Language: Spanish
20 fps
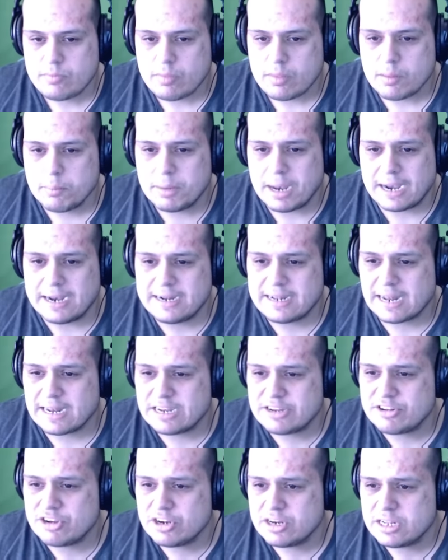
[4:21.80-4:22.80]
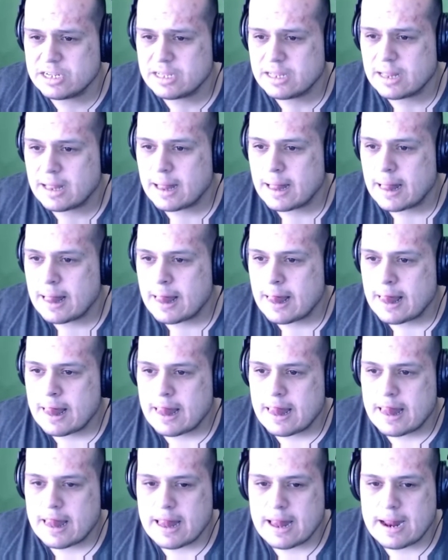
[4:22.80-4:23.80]
Mira, instalaciones
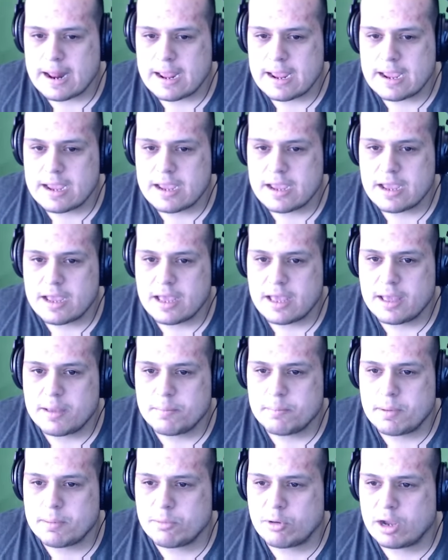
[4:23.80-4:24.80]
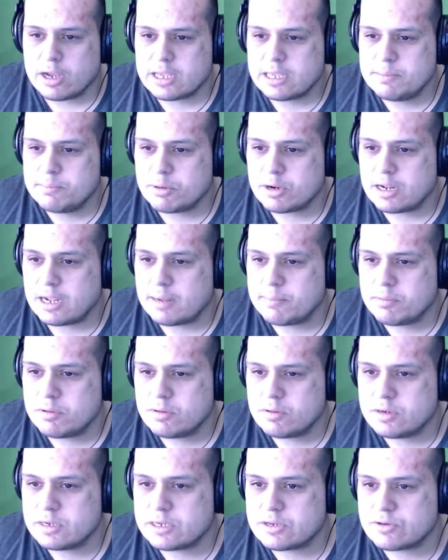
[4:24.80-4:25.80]
eh, vemos aquí, por
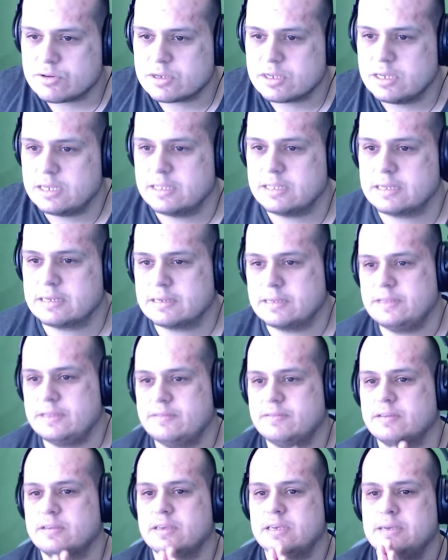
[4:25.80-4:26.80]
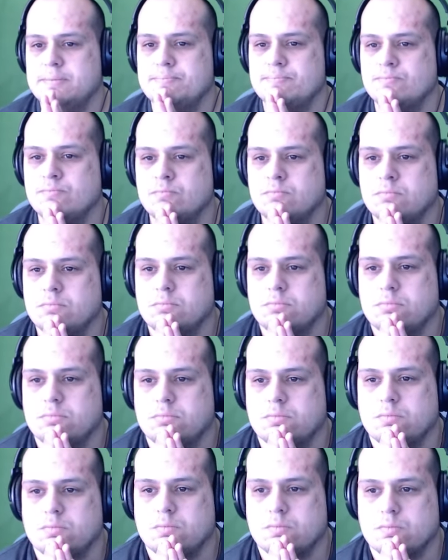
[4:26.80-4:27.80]
ejemplo, esto que, dice que
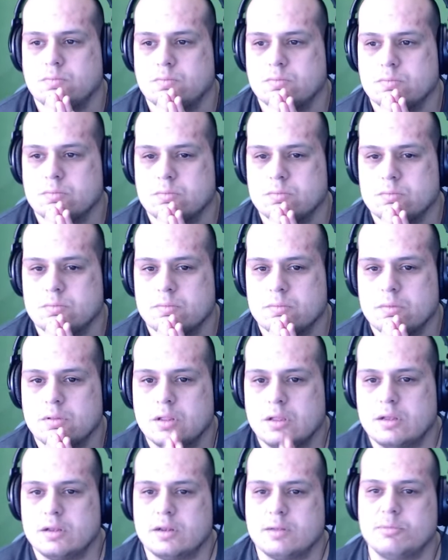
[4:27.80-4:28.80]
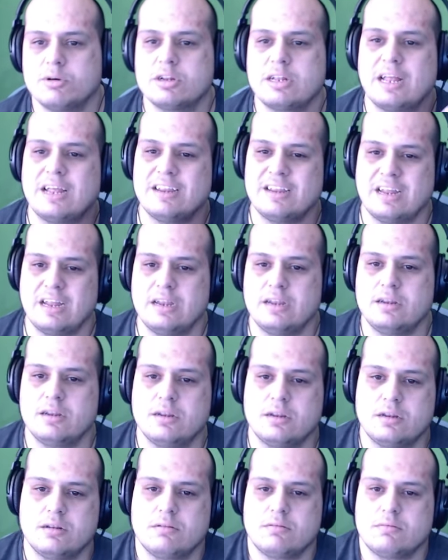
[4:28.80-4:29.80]
mm, tenemos que estar
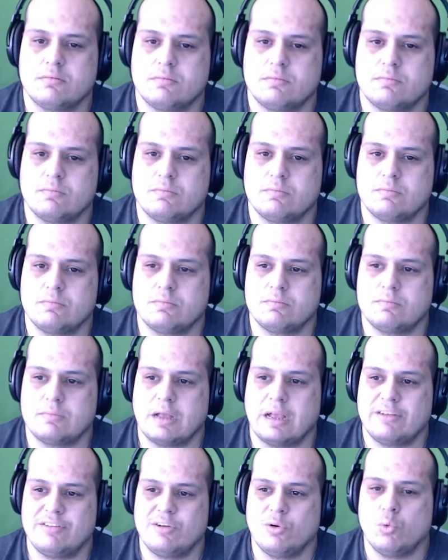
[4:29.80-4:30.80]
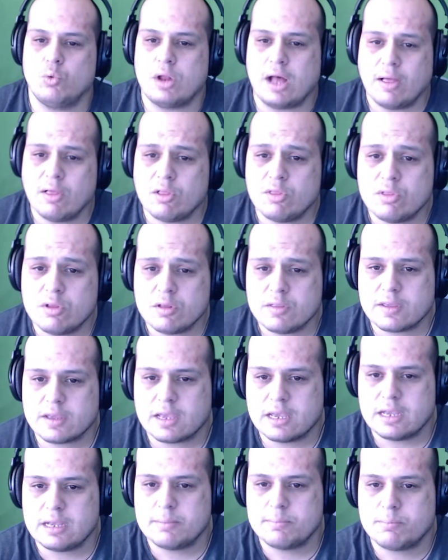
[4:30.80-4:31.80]
asegurados ¿no? de
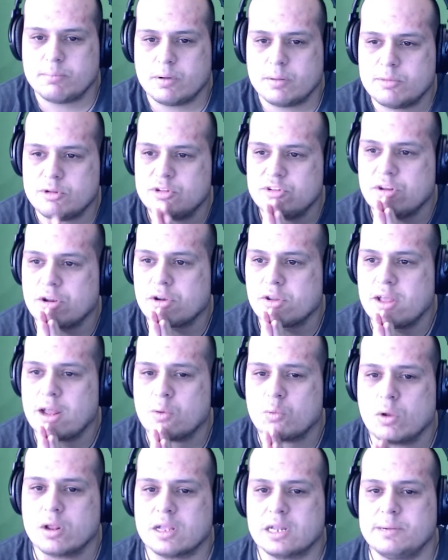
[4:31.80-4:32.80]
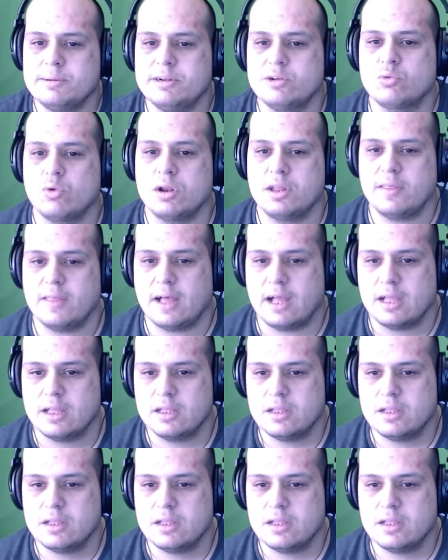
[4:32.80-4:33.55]
que podamos desarrollar cualquier eventualidad.